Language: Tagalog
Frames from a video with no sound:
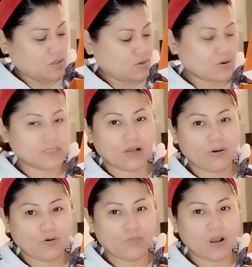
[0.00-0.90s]
Yung asawa
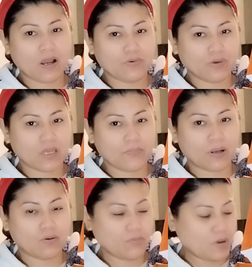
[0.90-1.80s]
ko ba, yung
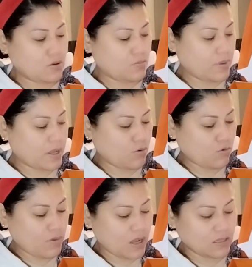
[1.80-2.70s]
hipag ko ba, yung bayaw
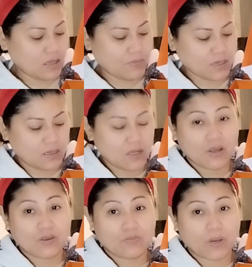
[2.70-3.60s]
ko ba na mag,
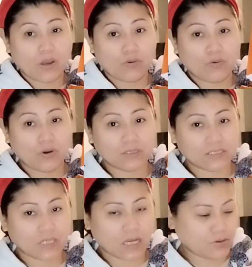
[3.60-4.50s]
yung bayaw ko at,
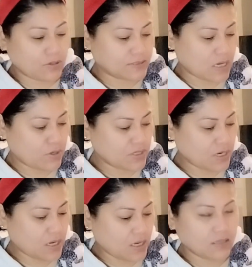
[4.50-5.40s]
at saka yung asawa
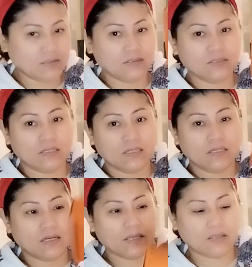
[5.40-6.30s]
niya.
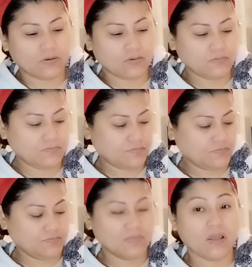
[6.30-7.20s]
Yan o. Oh.
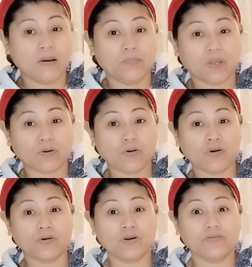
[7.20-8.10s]
Pero
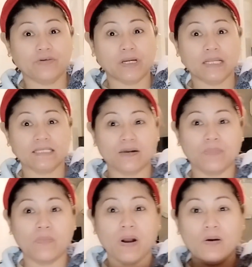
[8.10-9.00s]
in fairness, wow. ang
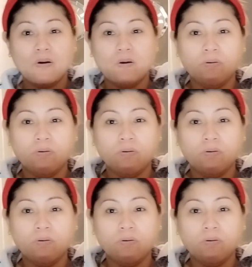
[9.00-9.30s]
mabango.